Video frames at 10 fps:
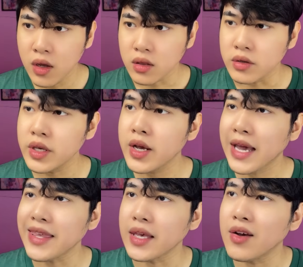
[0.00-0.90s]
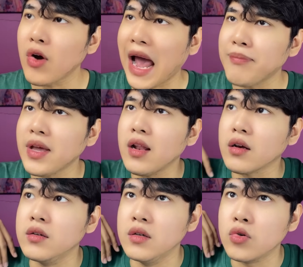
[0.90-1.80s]
Tự nhiên cái chị cảm thấy là
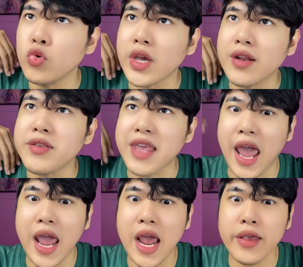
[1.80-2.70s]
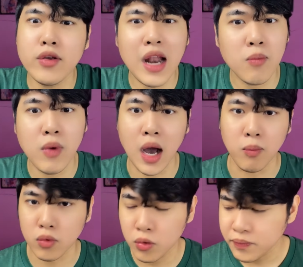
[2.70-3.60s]
người của chị nó nhẹ như lông
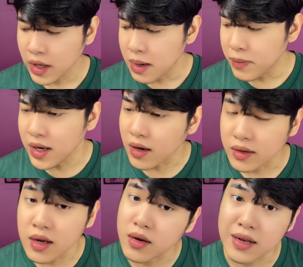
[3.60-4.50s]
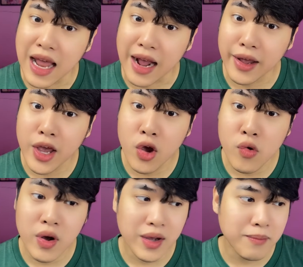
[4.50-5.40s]
hồng luôn. Mới lật đật là
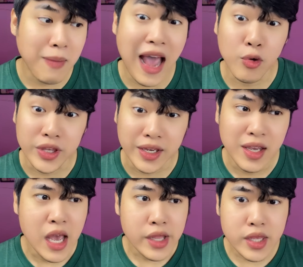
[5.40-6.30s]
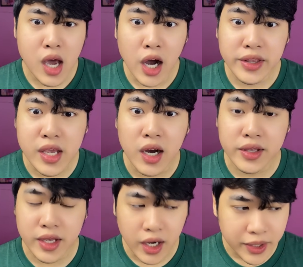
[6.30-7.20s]
kêu á, ba của chị, tía
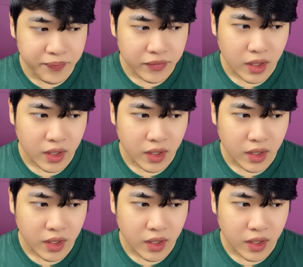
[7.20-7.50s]
ơi.